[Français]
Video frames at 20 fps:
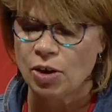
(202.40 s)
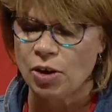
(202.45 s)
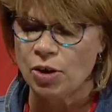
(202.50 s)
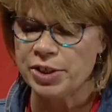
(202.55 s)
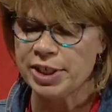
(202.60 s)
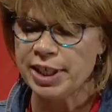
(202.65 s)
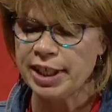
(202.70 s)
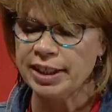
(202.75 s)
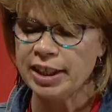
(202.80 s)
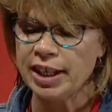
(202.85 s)

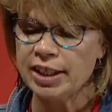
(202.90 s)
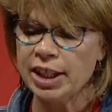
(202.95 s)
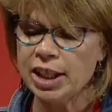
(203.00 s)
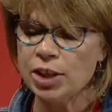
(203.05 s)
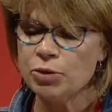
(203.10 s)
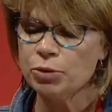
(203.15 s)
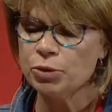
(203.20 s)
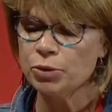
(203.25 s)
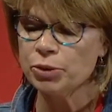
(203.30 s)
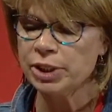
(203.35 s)
En cette
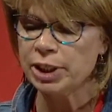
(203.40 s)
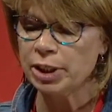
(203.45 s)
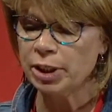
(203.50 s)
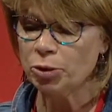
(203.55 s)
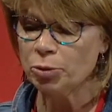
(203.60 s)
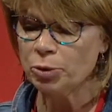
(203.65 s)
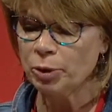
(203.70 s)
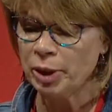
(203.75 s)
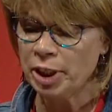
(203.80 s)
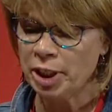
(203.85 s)
année où nous
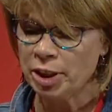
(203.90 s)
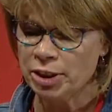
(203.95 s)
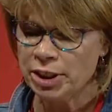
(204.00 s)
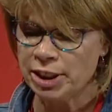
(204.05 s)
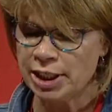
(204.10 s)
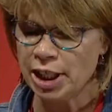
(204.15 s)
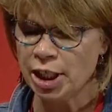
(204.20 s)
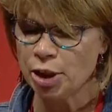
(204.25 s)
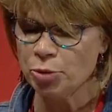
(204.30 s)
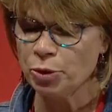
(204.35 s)

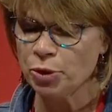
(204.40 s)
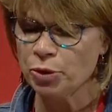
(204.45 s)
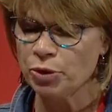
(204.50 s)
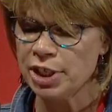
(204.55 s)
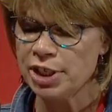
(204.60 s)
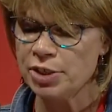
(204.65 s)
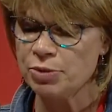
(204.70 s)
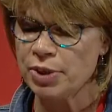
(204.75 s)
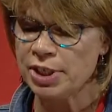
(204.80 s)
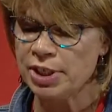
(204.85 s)
célébrons
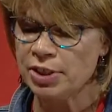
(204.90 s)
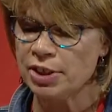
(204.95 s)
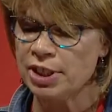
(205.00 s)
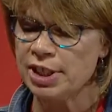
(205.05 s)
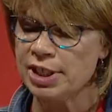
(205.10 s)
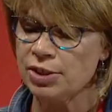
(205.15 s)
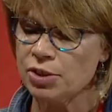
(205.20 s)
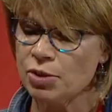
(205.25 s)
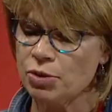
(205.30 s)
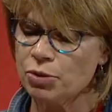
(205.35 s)
les
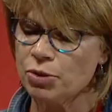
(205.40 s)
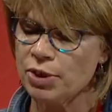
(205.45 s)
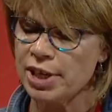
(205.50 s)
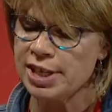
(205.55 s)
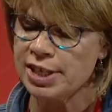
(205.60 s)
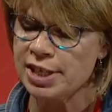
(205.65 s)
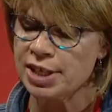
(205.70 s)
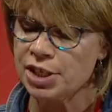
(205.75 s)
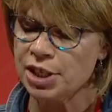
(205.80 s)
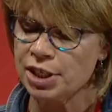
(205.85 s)
70 ans de
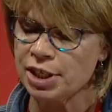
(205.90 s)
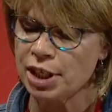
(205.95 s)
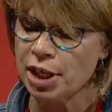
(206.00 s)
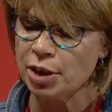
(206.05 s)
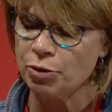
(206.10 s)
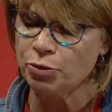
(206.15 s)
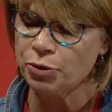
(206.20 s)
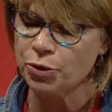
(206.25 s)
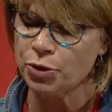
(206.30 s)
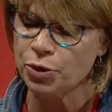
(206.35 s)
la
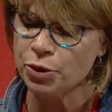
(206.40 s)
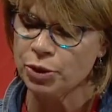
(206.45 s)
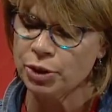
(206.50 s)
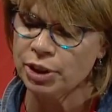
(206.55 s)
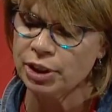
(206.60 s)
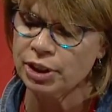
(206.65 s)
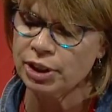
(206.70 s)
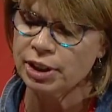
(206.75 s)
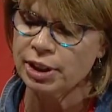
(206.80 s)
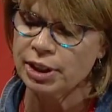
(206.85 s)
CGTFO,
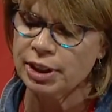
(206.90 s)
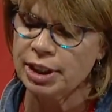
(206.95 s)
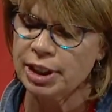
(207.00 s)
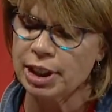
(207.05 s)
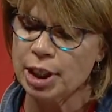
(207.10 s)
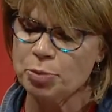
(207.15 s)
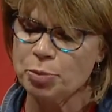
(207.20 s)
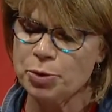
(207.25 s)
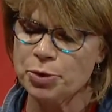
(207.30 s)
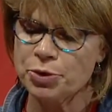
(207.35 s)

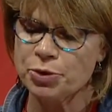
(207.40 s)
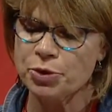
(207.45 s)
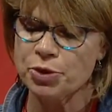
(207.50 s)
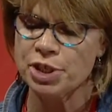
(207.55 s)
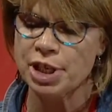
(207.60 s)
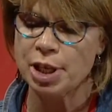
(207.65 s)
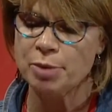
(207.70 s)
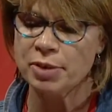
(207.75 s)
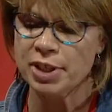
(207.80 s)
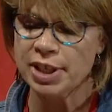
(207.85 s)
il est plus que
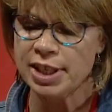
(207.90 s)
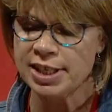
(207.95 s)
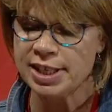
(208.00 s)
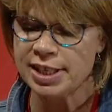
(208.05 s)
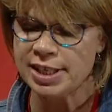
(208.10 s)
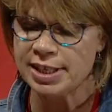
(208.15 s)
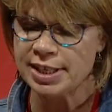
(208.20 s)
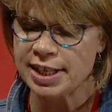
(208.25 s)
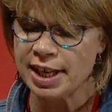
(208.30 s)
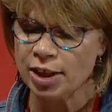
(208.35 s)
jamais
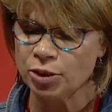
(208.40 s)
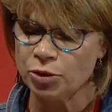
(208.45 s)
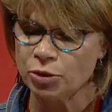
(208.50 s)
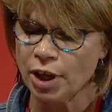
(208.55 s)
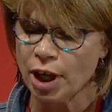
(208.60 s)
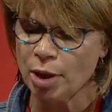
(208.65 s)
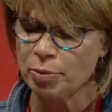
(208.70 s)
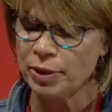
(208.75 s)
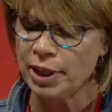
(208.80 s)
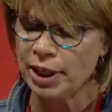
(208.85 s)
nécessaire de
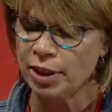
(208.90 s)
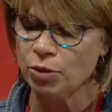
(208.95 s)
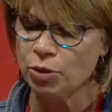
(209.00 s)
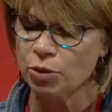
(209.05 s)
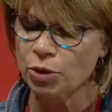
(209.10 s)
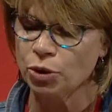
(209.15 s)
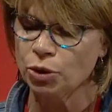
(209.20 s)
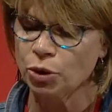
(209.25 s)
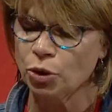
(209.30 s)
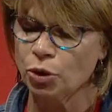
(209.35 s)
rappeler que
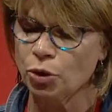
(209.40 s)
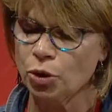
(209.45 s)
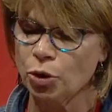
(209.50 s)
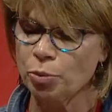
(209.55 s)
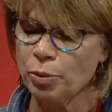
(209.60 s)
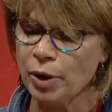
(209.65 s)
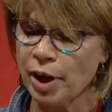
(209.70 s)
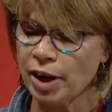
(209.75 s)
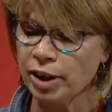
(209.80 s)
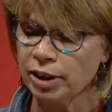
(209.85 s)
notre
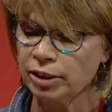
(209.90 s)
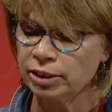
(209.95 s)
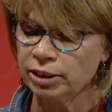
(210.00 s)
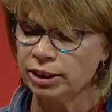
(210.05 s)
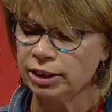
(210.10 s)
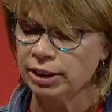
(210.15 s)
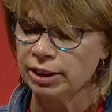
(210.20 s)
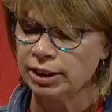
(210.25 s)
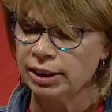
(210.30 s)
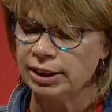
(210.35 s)
combat
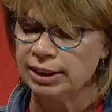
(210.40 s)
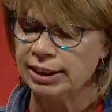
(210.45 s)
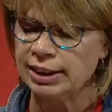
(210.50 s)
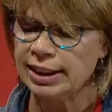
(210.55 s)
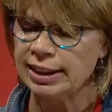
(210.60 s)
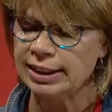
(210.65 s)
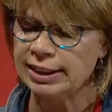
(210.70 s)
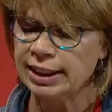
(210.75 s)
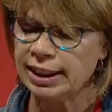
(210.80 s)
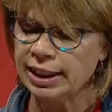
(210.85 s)

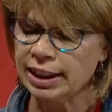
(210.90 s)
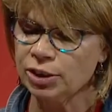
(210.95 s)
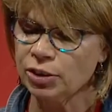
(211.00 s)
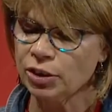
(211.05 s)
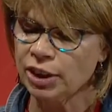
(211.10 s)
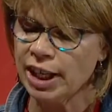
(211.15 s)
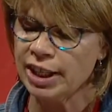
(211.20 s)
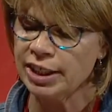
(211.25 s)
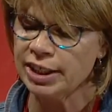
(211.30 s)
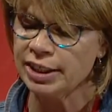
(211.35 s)
s'inscrit
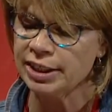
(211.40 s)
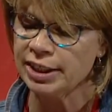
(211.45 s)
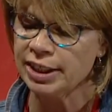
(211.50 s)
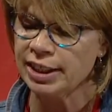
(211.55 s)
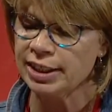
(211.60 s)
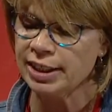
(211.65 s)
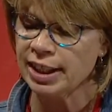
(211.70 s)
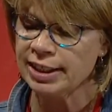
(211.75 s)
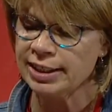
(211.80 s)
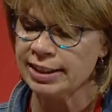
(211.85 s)
dans la
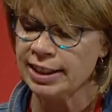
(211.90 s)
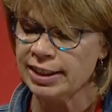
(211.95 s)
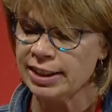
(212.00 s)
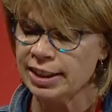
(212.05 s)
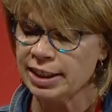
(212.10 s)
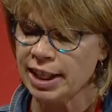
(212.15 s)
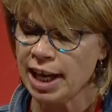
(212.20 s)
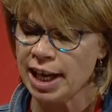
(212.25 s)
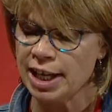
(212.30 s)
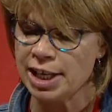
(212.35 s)
lignée d'un
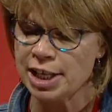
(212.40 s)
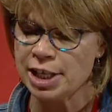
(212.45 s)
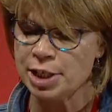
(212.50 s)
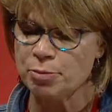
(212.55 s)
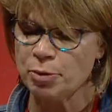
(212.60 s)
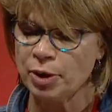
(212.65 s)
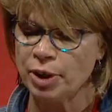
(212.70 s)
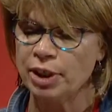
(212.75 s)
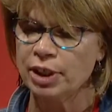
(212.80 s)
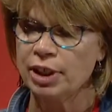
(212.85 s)

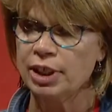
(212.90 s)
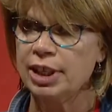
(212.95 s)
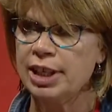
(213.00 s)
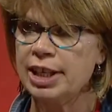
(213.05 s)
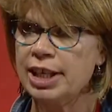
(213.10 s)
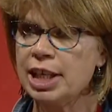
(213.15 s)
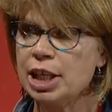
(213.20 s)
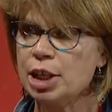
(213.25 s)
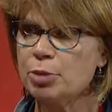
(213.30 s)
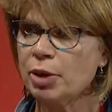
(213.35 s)
syndicalisme
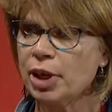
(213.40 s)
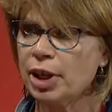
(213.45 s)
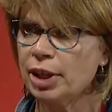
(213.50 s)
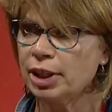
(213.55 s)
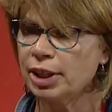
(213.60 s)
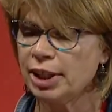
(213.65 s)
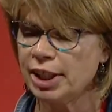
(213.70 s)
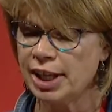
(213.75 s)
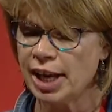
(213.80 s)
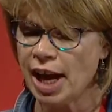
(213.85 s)
libre
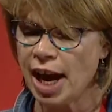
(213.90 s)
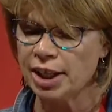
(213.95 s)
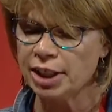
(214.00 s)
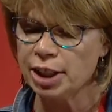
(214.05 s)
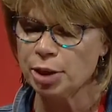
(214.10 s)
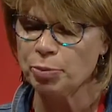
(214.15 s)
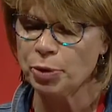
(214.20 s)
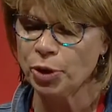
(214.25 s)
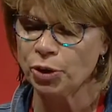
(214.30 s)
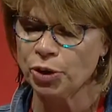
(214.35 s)
et
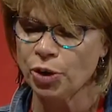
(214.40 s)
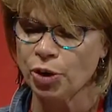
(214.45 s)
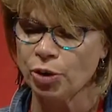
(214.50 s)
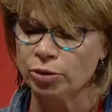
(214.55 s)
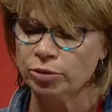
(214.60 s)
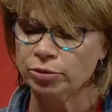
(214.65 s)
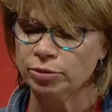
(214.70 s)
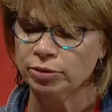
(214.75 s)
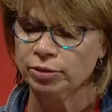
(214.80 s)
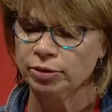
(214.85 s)

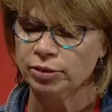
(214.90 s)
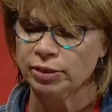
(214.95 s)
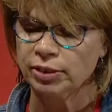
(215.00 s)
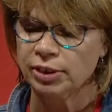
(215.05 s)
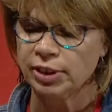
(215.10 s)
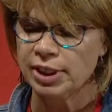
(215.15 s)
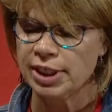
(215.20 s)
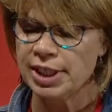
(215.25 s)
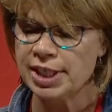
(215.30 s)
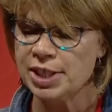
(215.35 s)
indépendant,
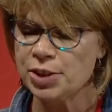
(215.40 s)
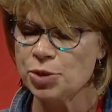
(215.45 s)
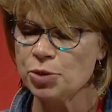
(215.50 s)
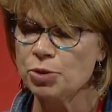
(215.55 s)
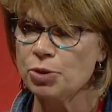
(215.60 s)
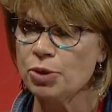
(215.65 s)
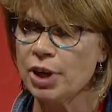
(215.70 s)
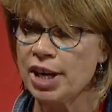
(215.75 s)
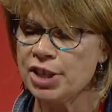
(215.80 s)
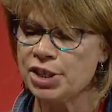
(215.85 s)

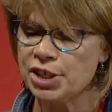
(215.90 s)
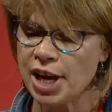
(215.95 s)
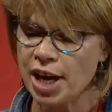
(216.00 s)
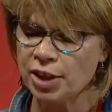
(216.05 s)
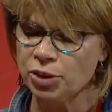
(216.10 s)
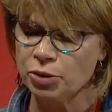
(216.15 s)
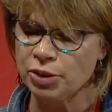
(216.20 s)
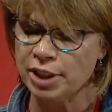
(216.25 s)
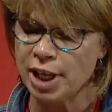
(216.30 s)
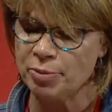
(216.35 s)
issu de la
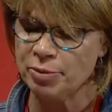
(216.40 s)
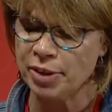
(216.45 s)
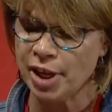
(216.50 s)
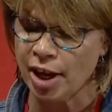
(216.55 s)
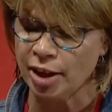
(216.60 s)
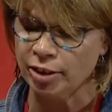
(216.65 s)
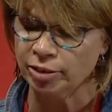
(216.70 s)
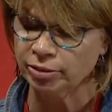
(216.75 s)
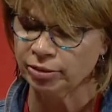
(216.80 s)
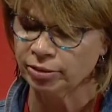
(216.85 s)
charte
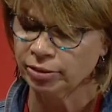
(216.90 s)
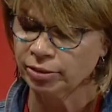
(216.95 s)
d'Amiens.